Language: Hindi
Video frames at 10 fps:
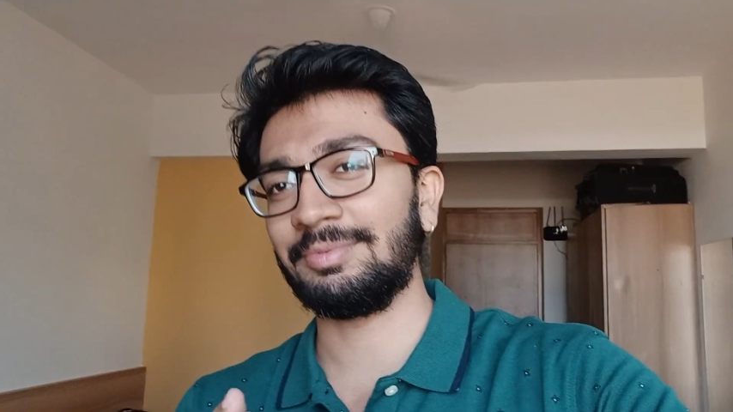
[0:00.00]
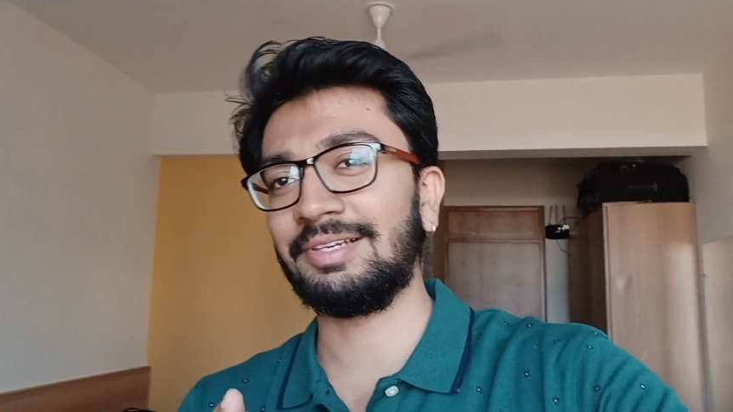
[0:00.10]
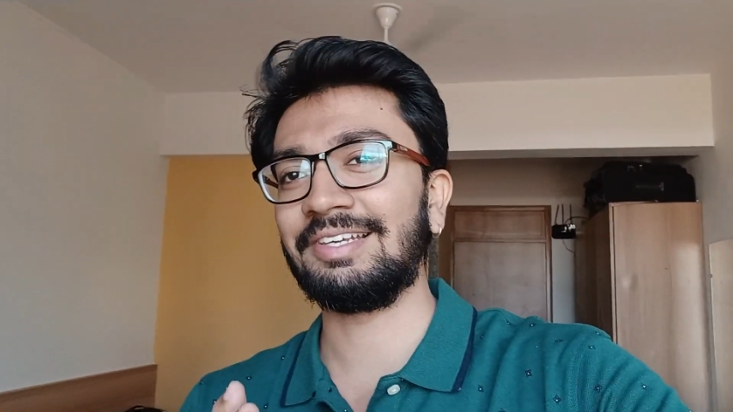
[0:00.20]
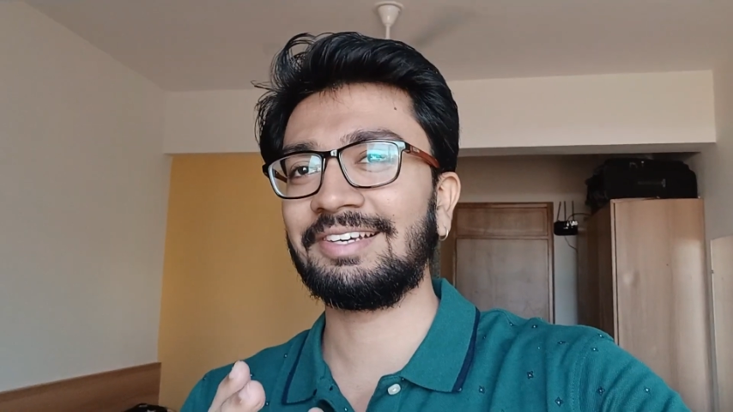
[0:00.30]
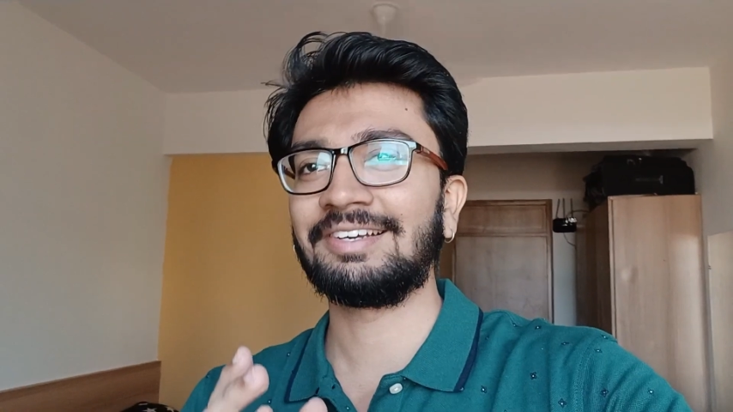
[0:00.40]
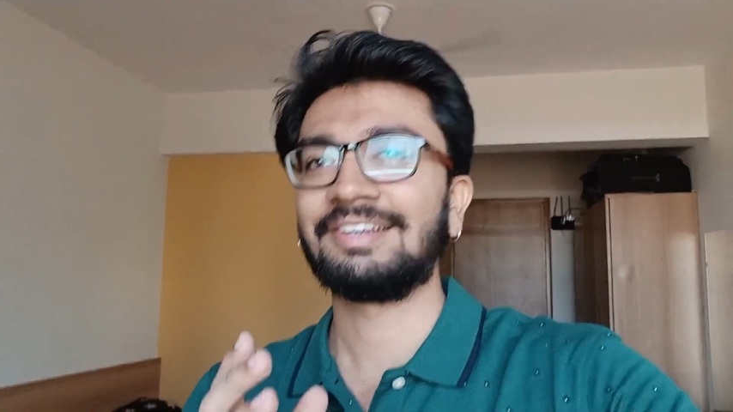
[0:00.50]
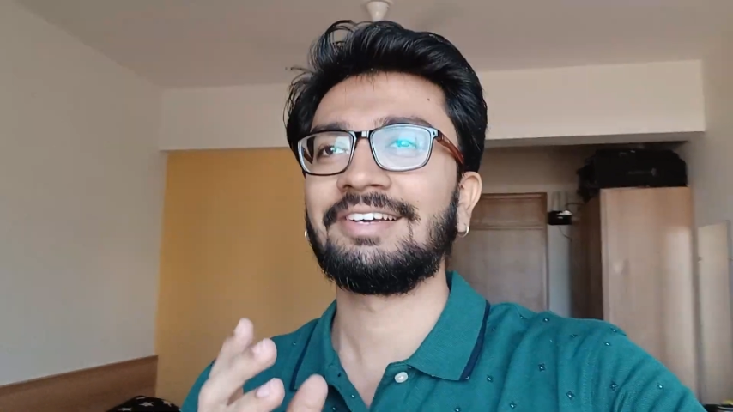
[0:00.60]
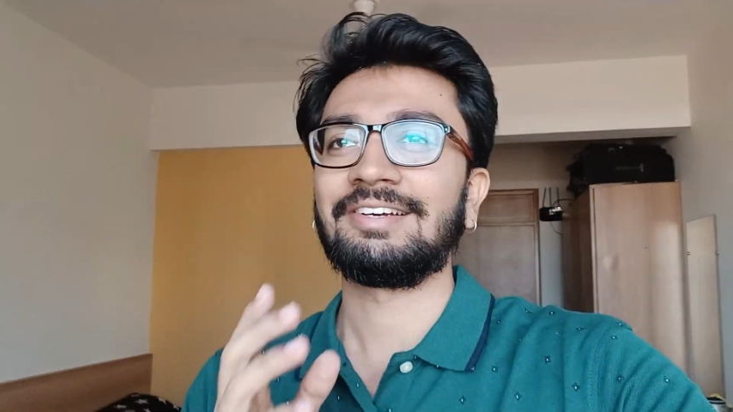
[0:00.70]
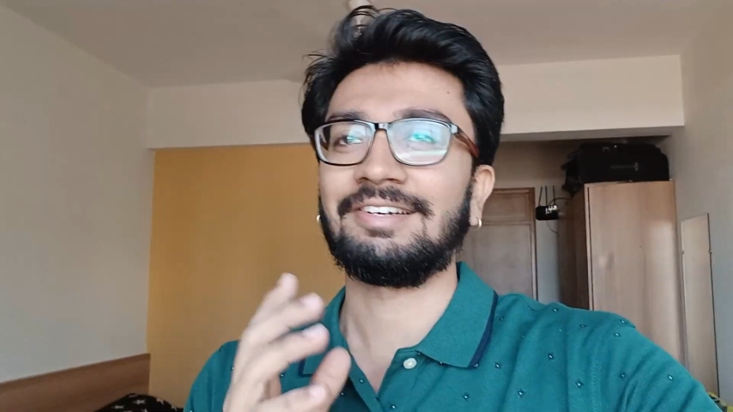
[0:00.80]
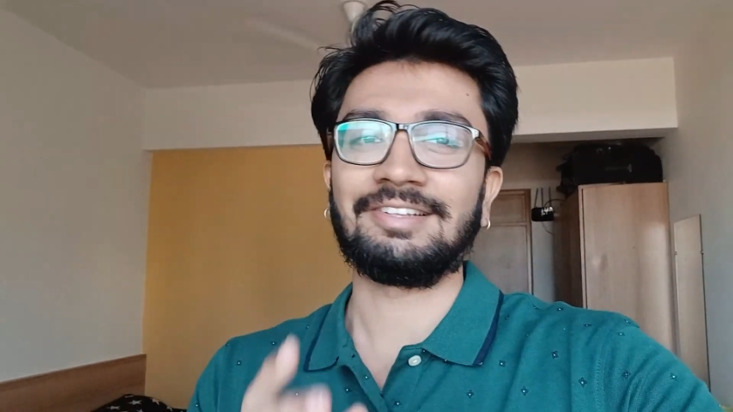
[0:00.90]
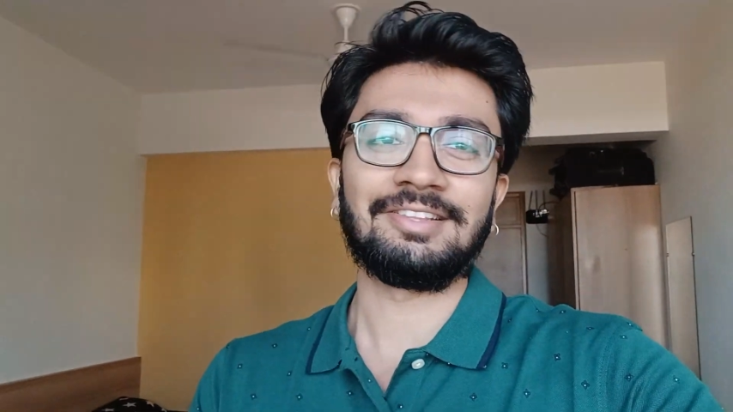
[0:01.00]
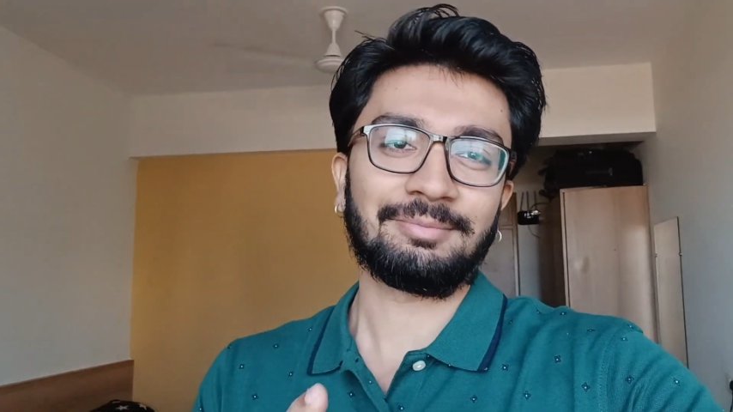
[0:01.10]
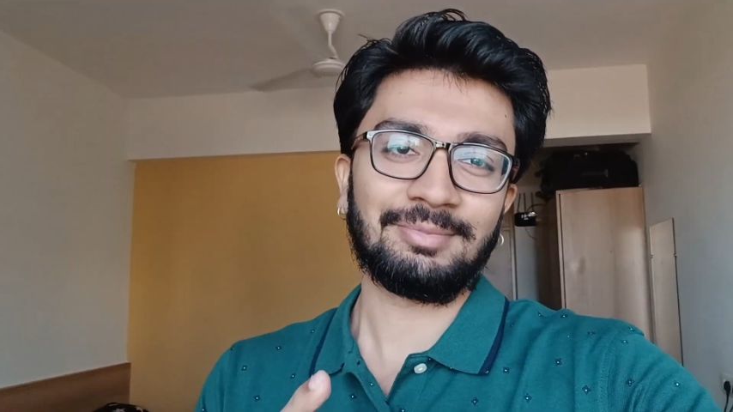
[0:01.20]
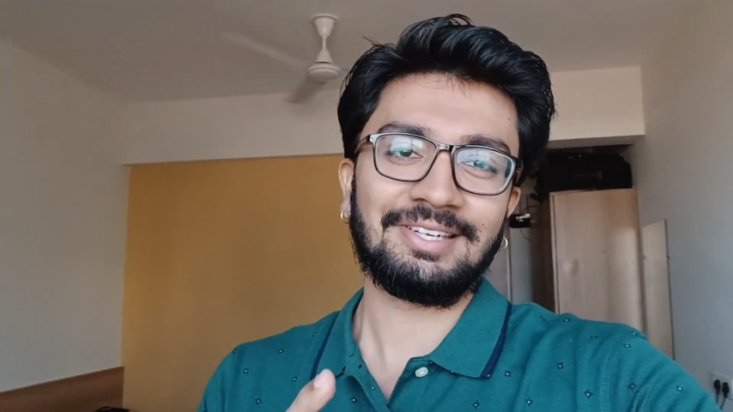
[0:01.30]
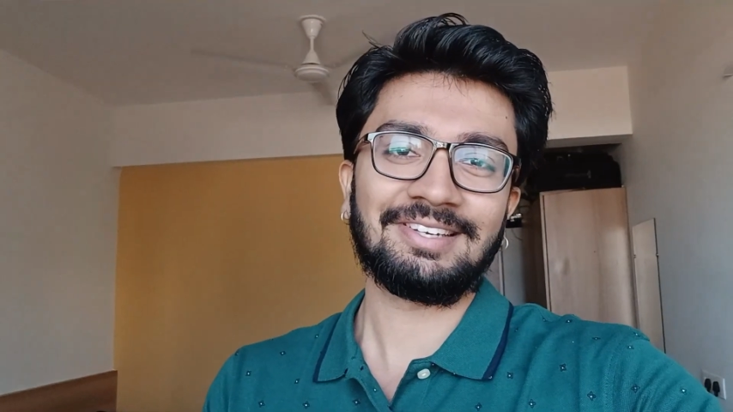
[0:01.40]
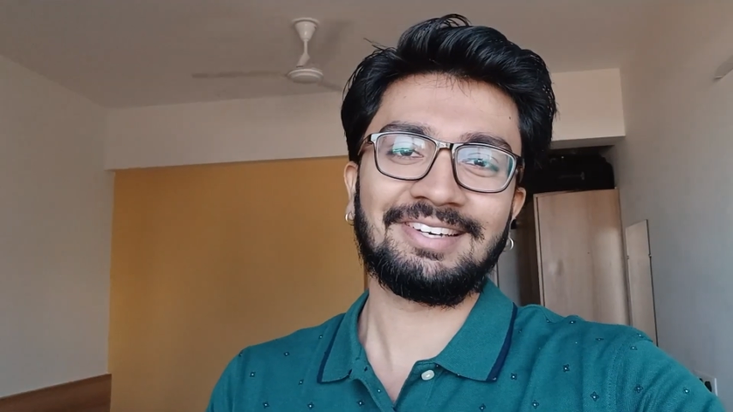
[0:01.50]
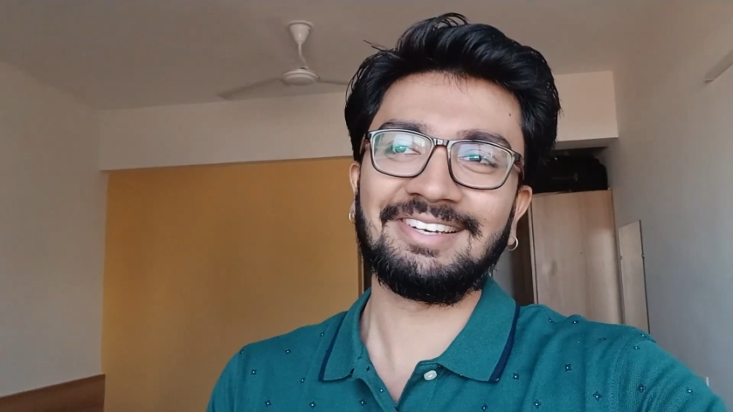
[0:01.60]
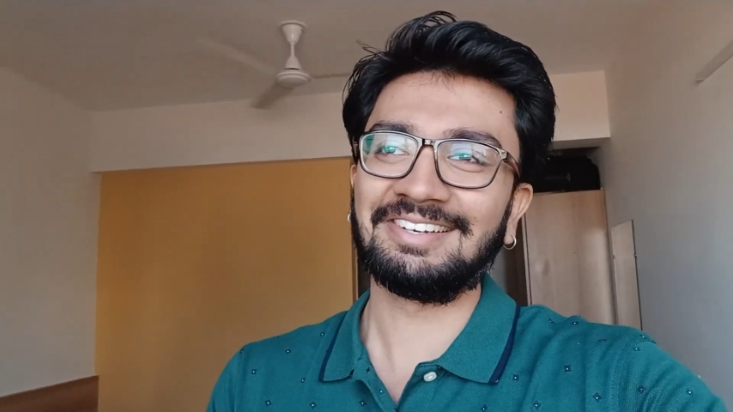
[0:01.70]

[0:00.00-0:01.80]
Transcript: मिली है नींदर मिली है